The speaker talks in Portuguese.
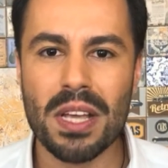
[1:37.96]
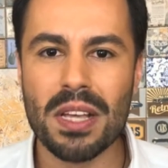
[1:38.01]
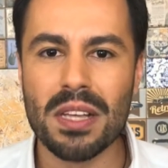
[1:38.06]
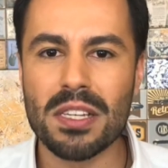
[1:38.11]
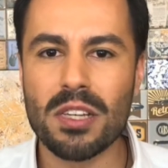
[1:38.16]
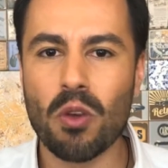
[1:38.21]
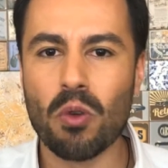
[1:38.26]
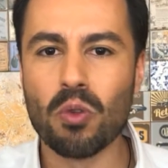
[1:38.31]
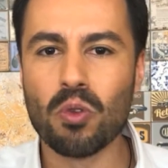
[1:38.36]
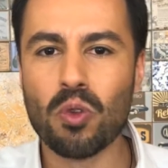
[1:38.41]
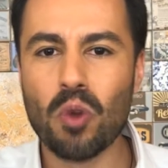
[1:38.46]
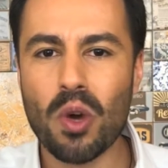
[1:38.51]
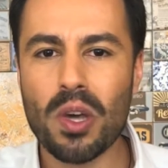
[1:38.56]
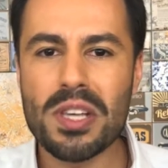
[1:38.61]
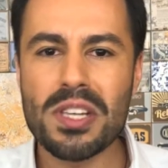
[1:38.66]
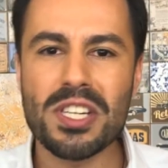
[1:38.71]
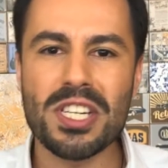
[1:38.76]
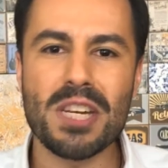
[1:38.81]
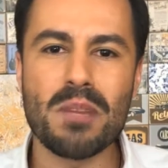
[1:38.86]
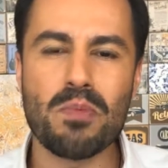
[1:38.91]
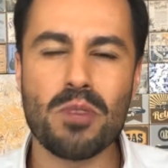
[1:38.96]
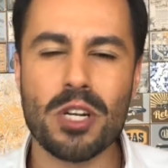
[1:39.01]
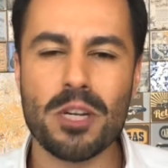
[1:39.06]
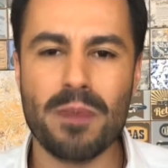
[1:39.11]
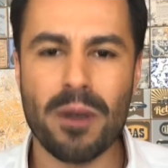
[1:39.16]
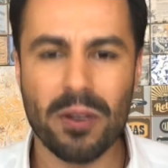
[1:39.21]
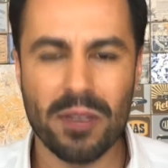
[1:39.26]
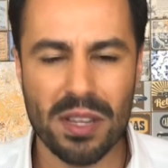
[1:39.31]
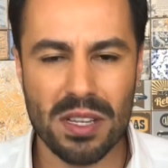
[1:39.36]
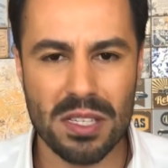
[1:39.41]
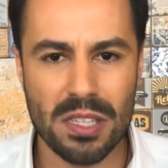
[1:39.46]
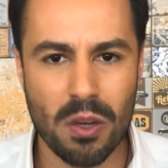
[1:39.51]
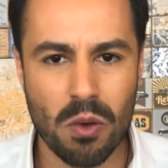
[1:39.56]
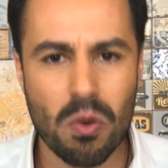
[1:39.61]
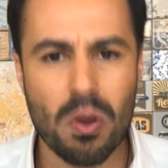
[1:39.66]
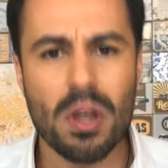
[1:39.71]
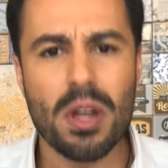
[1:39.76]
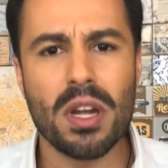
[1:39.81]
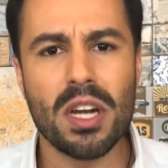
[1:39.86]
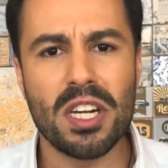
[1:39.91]
São dois tipos de
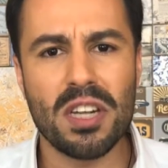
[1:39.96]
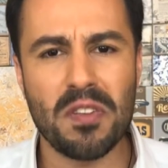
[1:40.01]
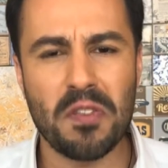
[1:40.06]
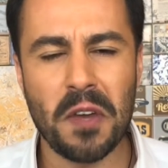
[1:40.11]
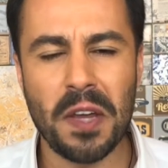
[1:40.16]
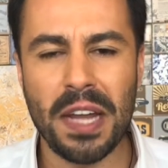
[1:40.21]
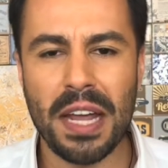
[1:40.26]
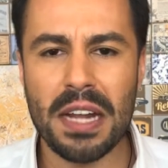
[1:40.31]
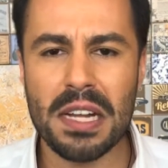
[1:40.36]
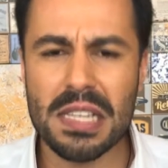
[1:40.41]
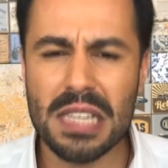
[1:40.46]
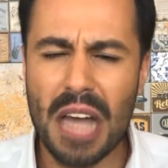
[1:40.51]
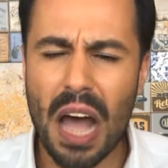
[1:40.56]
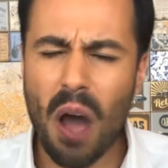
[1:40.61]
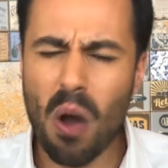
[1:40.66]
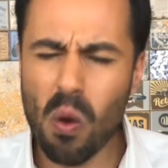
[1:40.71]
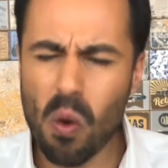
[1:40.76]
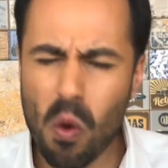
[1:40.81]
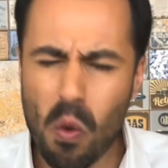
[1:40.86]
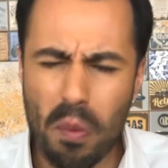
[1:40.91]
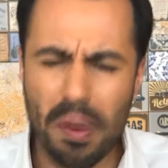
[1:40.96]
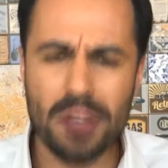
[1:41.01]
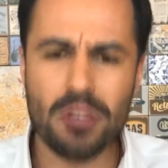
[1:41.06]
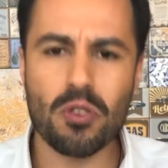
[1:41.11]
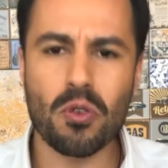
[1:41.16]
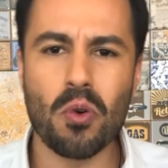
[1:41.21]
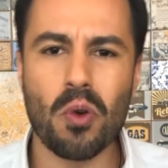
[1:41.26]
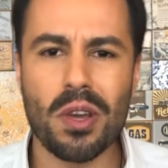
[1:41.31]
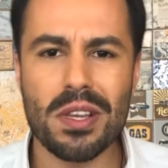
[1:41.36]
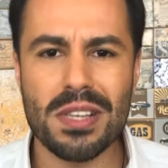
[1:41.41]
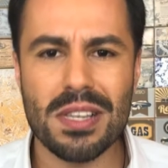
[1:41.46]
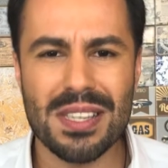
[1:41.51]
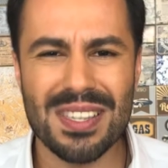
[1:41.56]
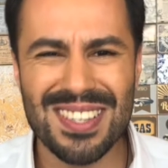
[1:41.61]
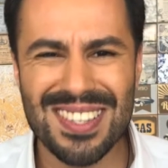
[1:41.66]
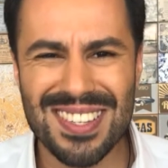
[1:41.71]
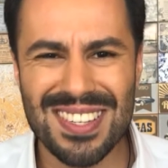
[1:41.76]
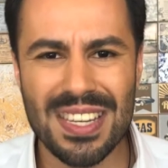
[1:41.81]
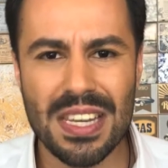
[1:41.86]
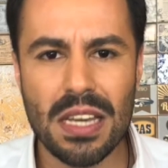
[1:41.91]
manutenção diferentes. Algumas coisas
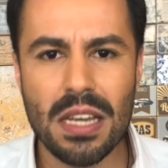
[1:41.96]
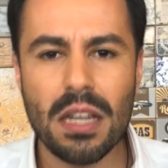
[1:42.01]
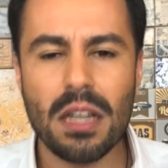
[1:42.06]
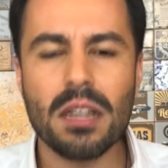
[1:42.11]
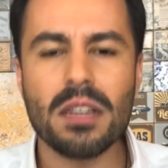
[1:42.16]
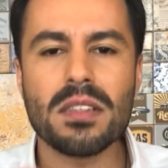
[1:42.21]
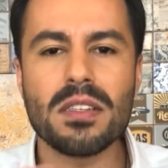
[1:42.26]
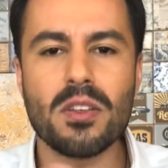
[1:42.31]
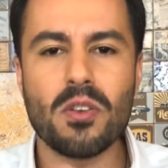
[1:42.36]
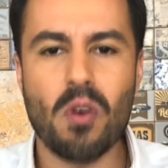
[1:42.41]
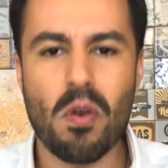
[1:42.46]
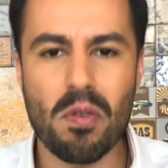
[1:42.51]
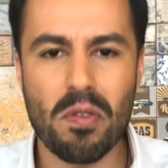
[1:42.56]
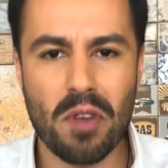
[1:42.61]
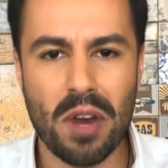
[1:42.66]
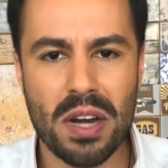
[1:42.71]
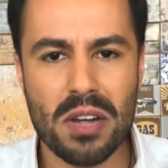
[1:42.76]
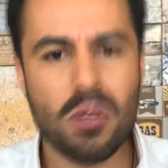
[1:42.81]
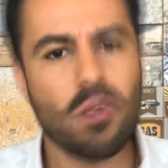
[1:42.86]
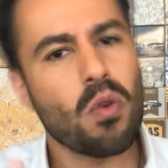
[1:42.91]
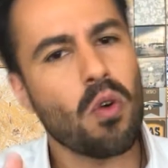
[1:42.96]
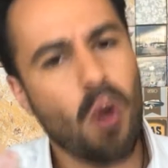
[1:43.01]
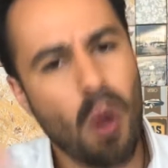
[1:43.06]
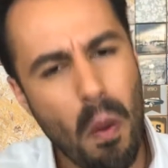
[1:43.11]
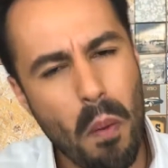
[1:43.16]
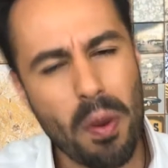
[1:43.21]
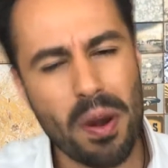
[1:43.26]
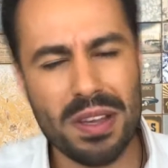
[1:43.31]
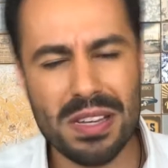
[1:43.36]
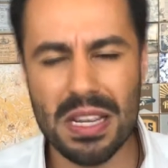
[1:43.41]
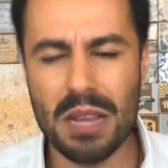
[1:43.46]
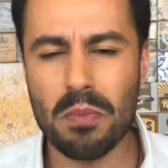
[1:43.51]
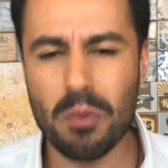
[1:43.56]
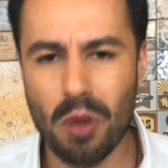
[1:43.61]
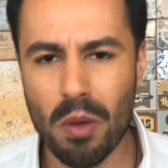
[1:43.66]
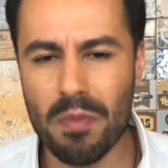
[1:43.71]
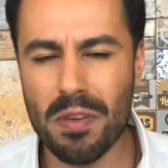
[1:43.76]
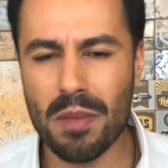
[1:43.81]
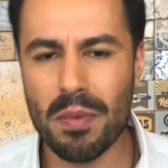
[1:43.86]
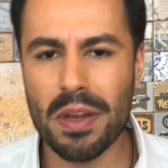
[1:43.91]
sim se conversam, como por
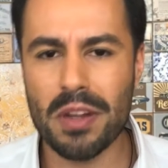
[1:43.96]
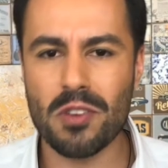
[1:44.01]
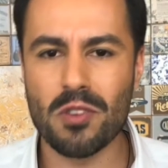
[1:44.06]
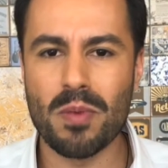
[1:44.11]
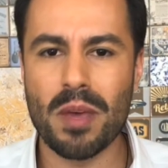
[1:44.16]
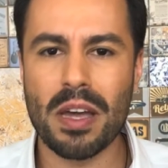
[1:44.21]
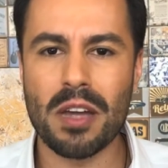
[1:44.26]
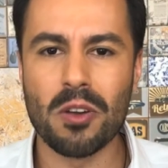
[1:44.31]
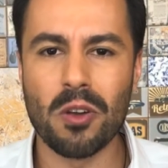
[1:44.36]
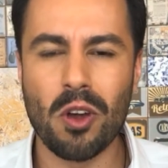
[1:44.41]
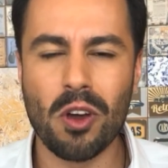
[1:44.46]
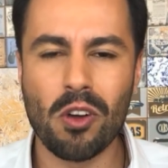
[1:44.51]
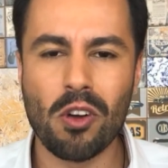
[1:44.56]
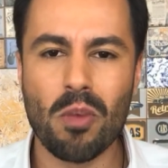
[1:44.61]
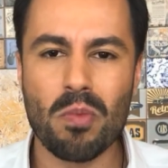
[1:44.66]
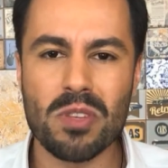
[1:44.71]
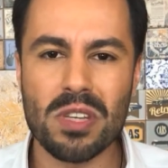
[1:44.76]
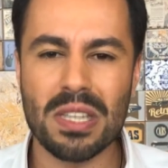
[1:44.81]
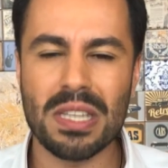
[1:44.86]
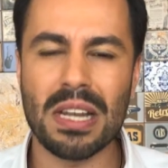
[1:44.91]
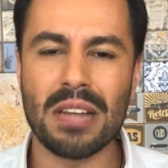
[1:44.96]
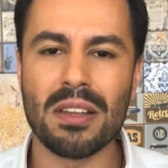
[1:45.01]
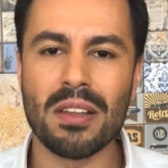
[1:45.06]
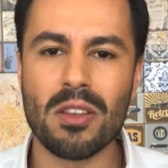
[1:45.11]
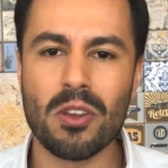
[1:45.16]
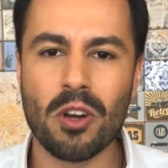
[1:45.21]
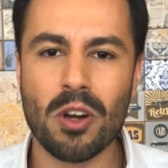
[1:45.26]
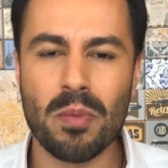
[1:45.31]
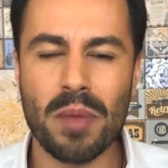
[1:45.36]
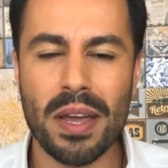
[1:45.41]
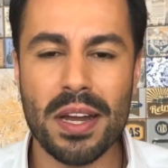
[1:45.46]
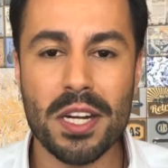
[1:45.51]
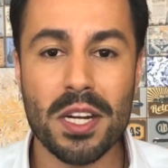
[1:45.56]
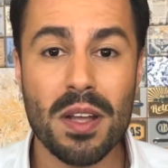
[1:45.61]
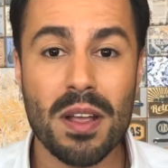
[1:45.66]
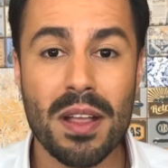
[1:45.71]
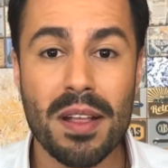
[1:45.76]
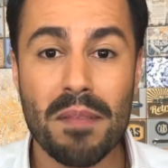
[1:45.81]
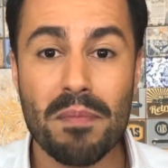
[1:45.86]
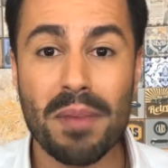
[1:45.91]
exemplo, obviamente, o backlog, como citado
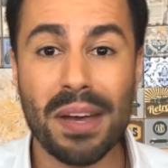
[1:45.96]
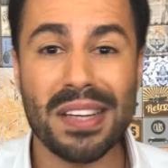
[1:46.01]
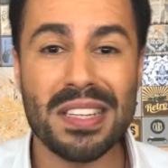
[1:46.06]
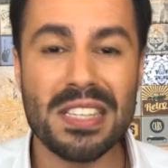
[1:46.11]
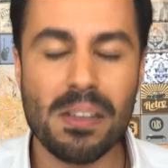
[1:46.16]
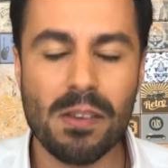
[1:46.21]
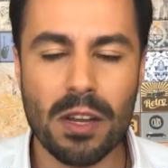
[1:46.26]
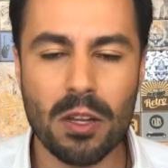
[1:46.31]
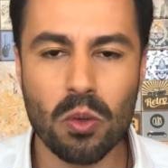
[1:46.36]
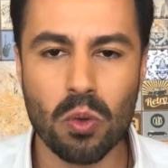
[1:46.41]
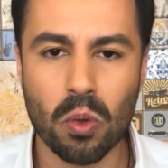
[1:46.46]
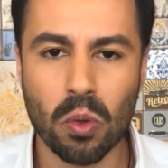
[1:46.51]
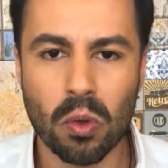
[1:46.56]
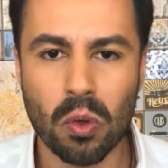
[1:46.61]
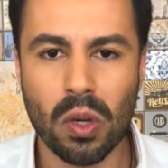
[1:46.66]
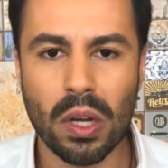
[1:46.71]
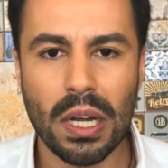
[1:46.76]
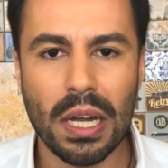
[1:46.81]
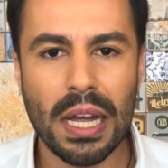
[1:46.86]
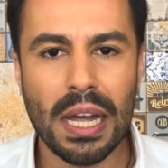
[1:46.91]
anteriormente, mas não é tudo.